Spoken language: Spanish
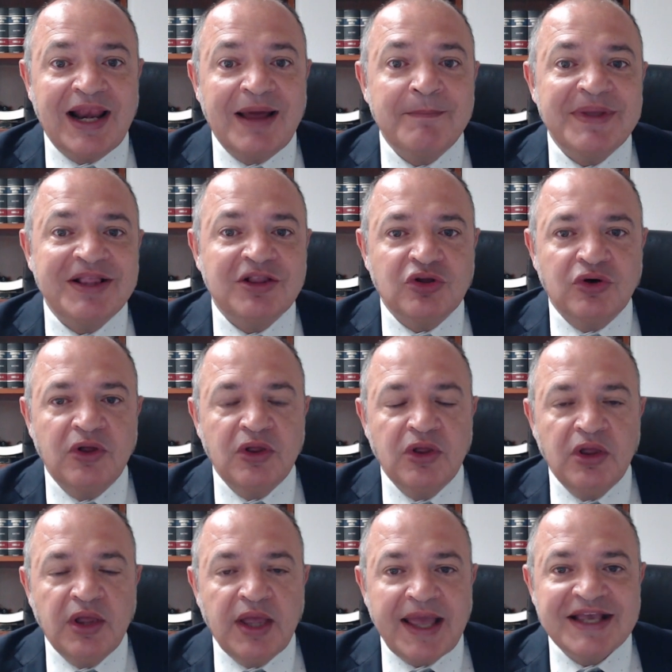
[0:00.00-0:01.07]
ámbito
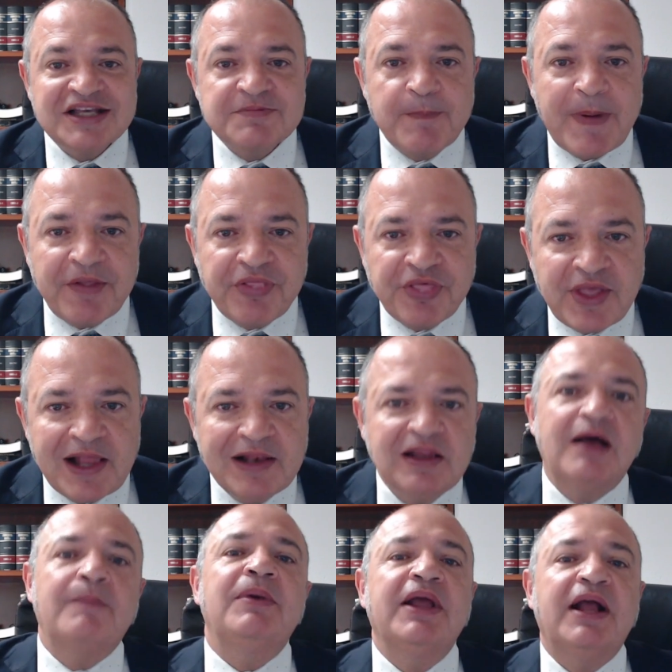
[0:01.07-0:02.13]
espacial de
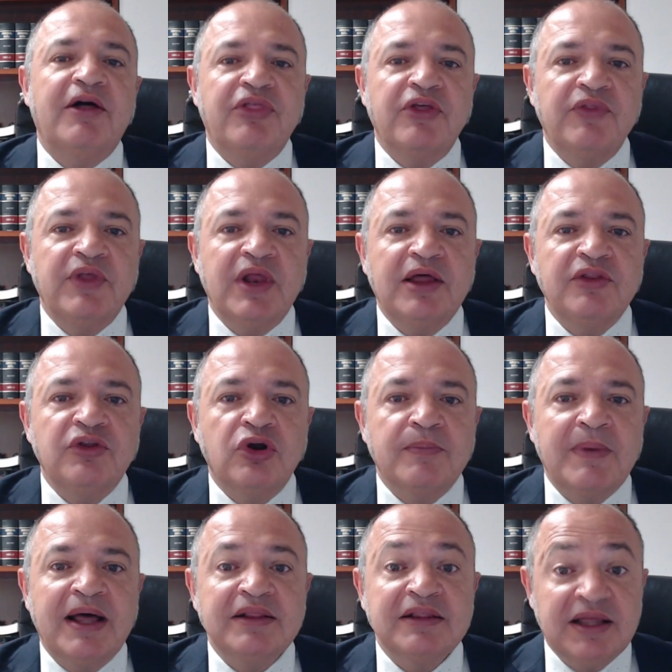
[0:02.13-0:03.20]
aplicación de la
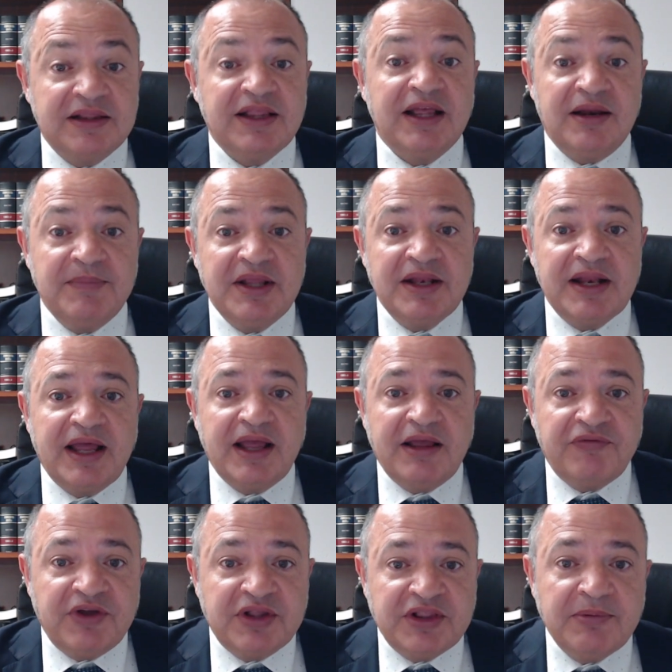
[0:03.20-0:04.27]
norma determina
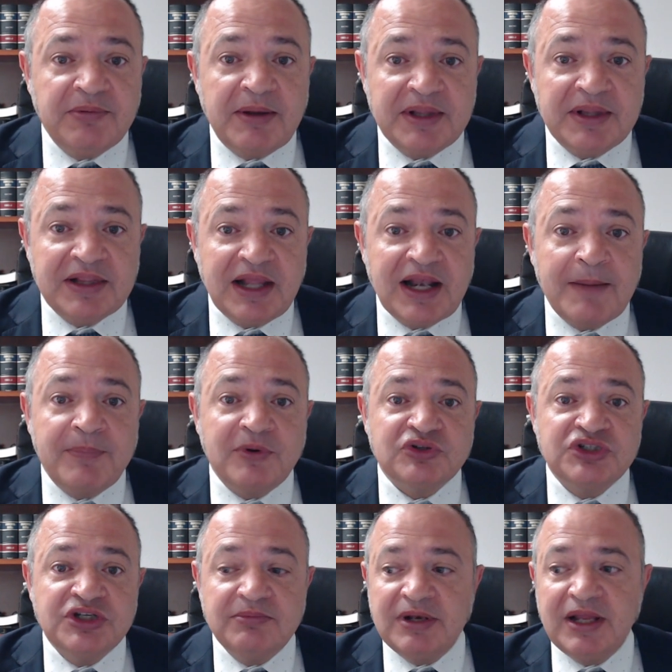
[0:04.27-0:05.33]
efectivamente la
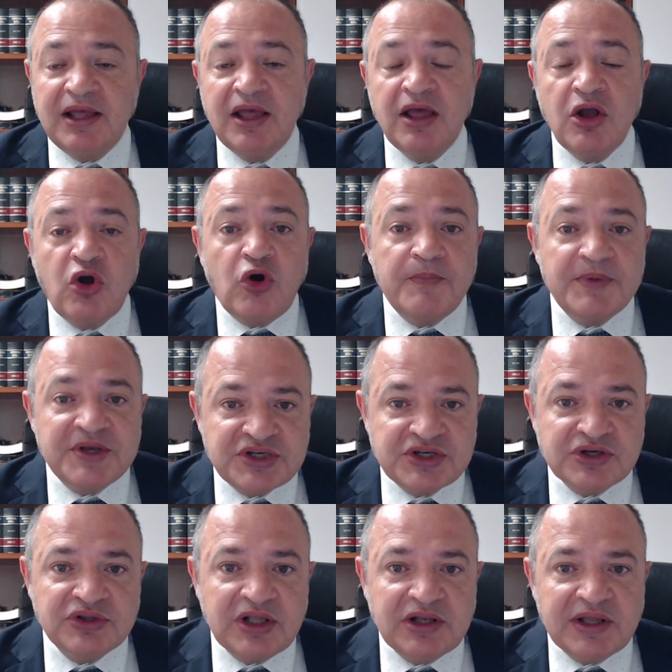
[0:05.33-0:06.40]
posible
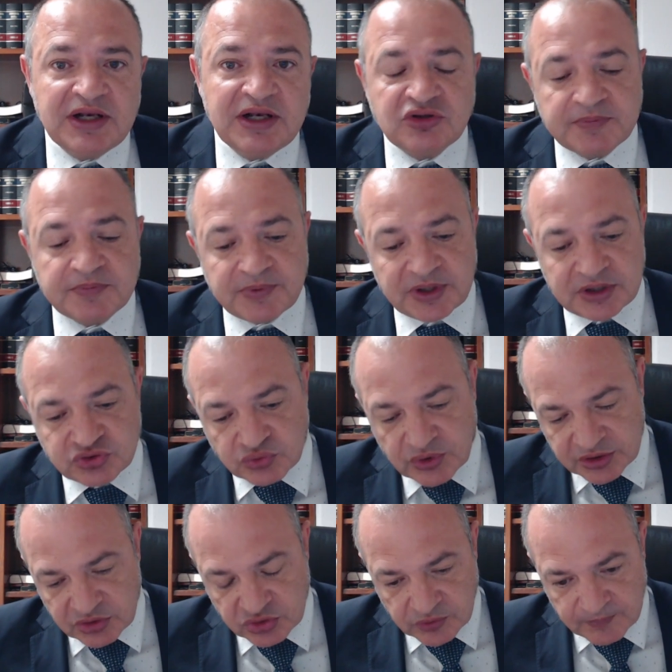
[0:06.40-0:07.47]
comisión del delito por el
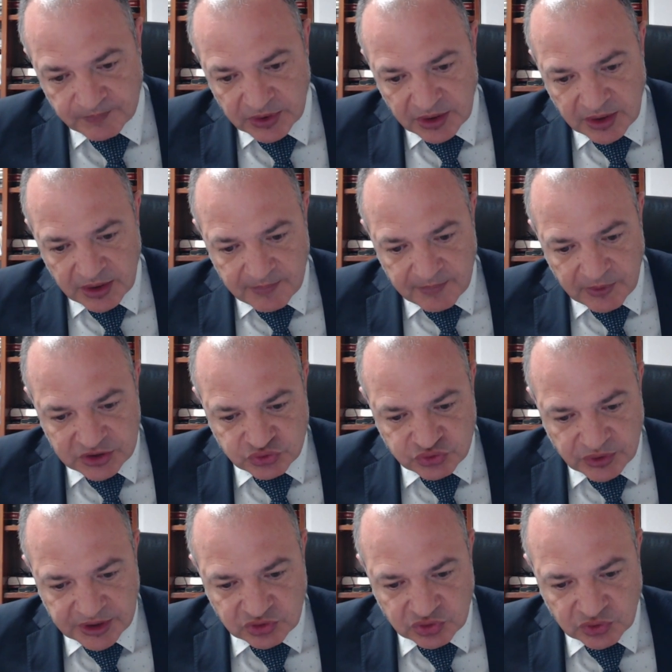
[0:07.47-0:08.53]
sujeto, por el
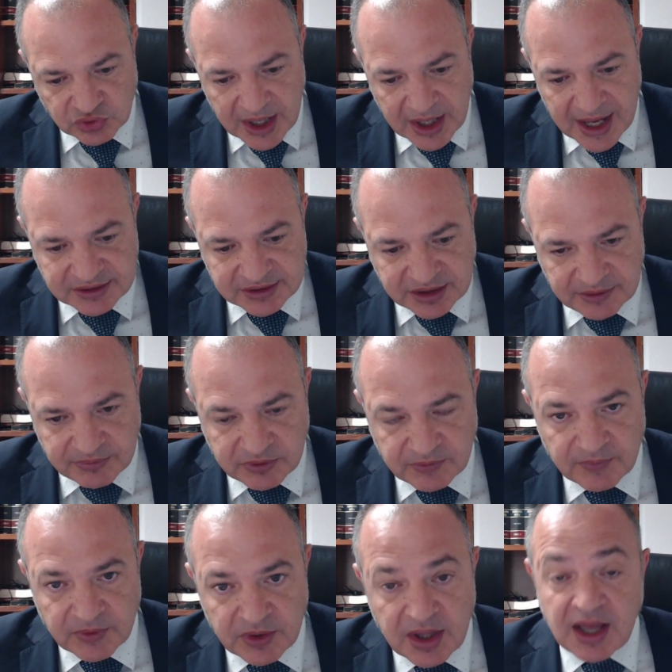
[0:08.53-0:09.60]
sujeto activo.
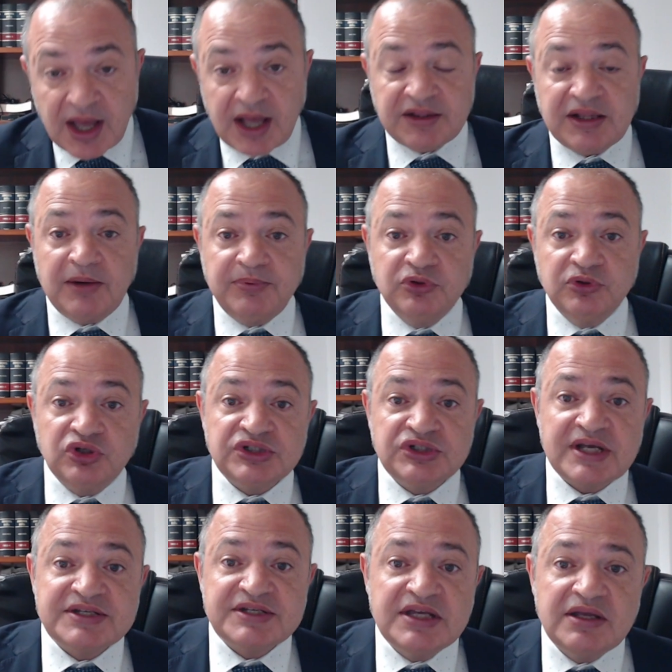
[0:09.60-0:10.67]
A tal punto es
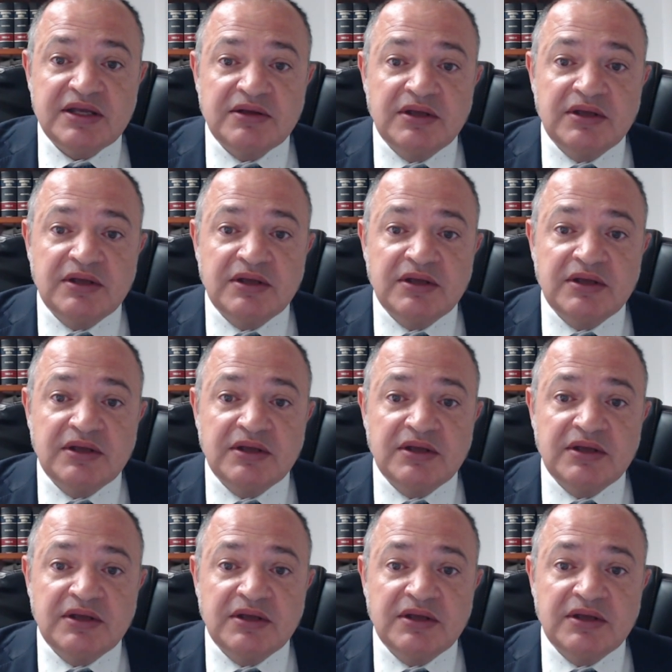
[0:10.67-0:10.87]
así